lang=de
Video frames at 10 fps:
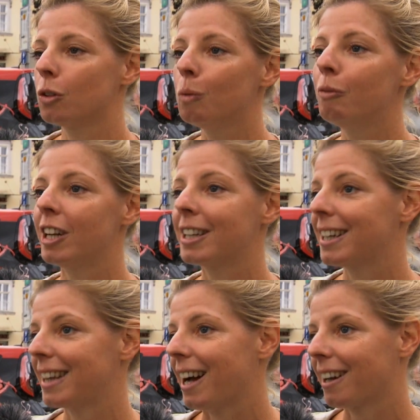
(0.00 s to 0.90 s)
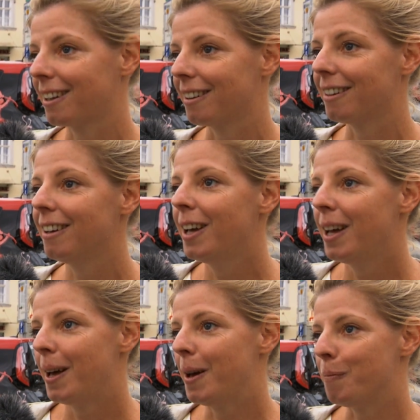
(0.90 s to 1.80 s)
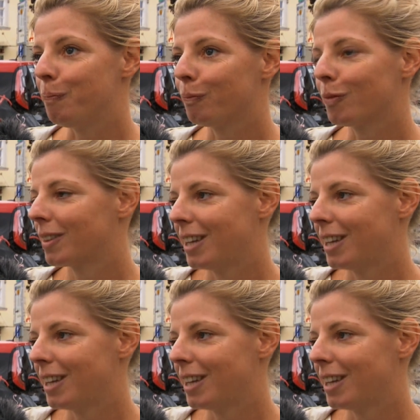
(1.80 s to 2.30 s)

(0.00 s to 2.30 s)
den Umweltgedanken, ähm,